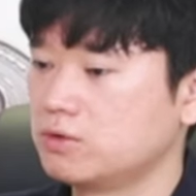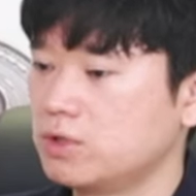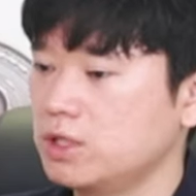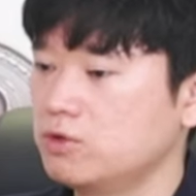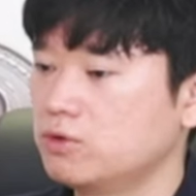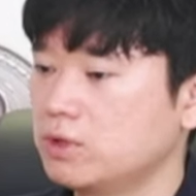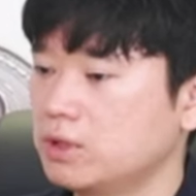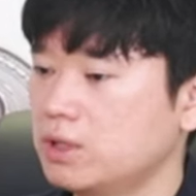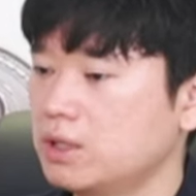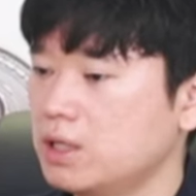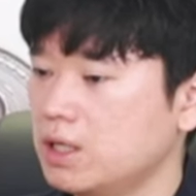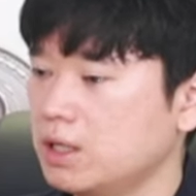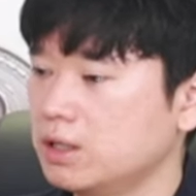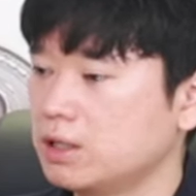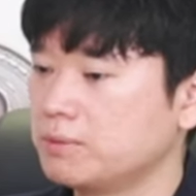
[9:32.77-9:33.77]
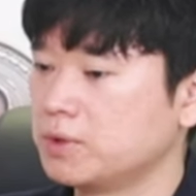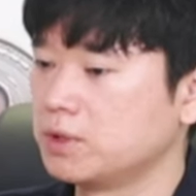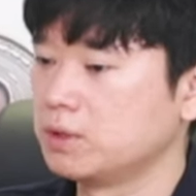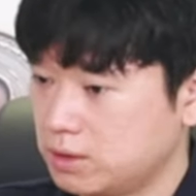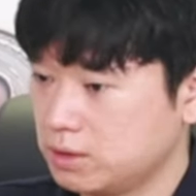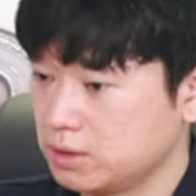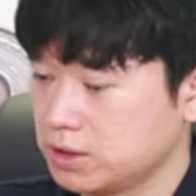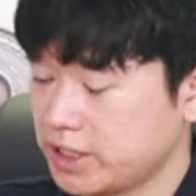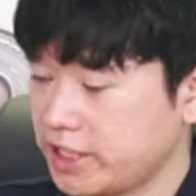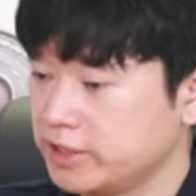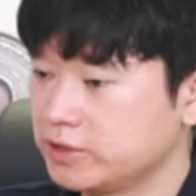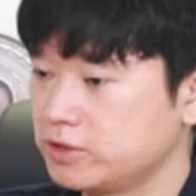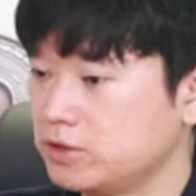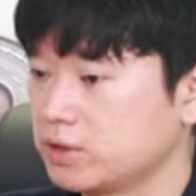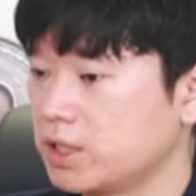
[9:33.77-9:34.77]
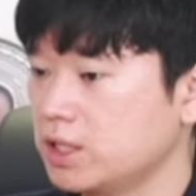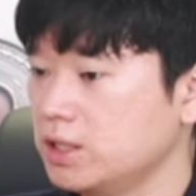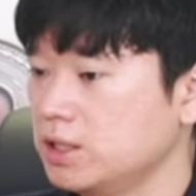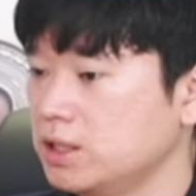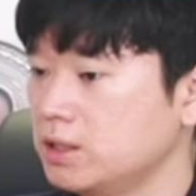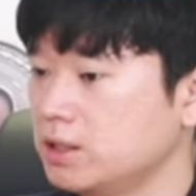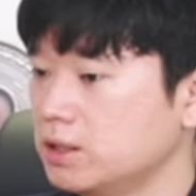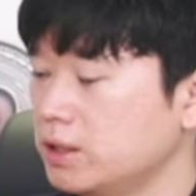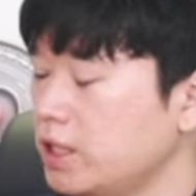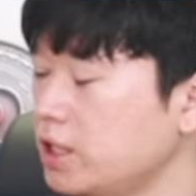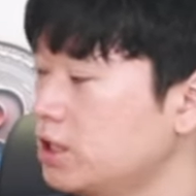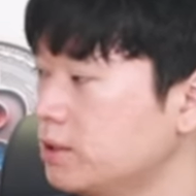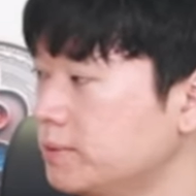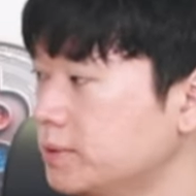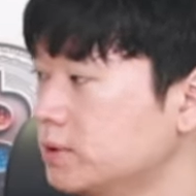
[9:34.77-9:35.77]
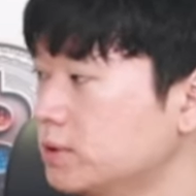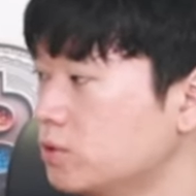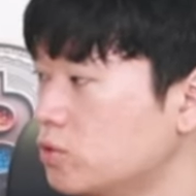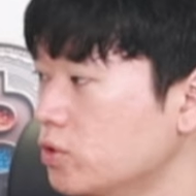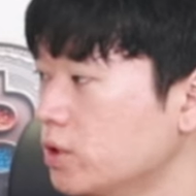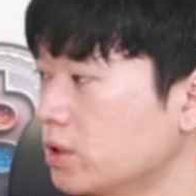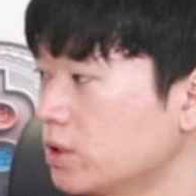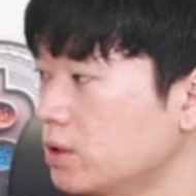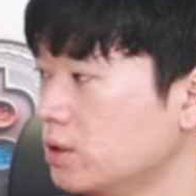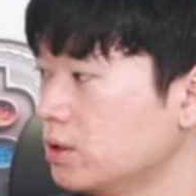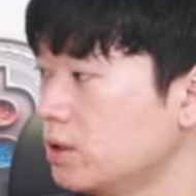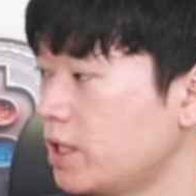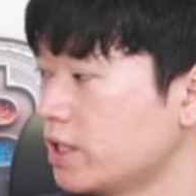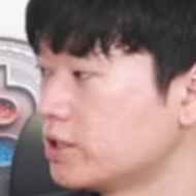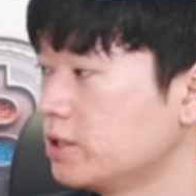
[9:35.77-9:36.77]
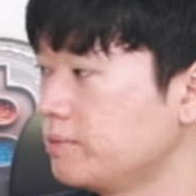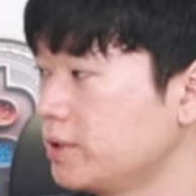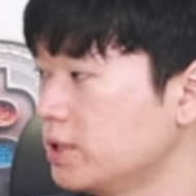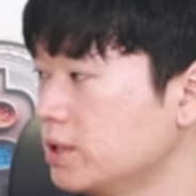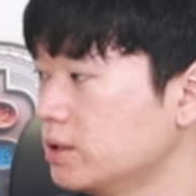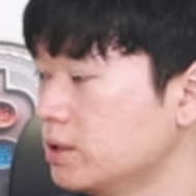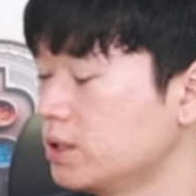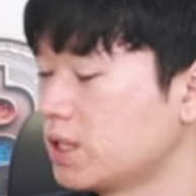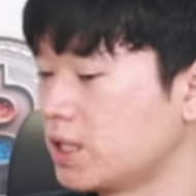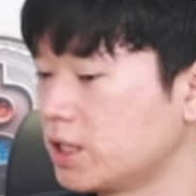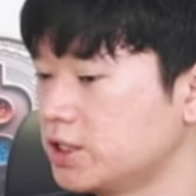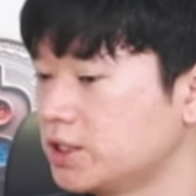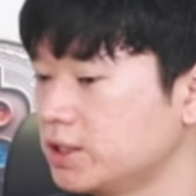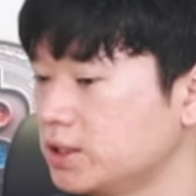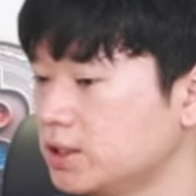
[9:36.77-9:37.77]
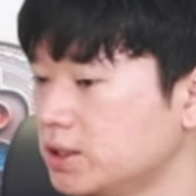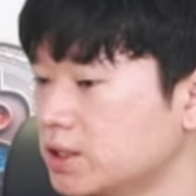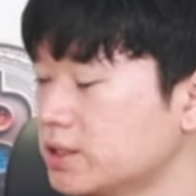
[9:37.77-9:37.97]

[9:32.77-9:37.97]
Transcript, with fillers: 활용하게 되면은 자연스럽게 이 네이티브 코인인 XRP의 가치가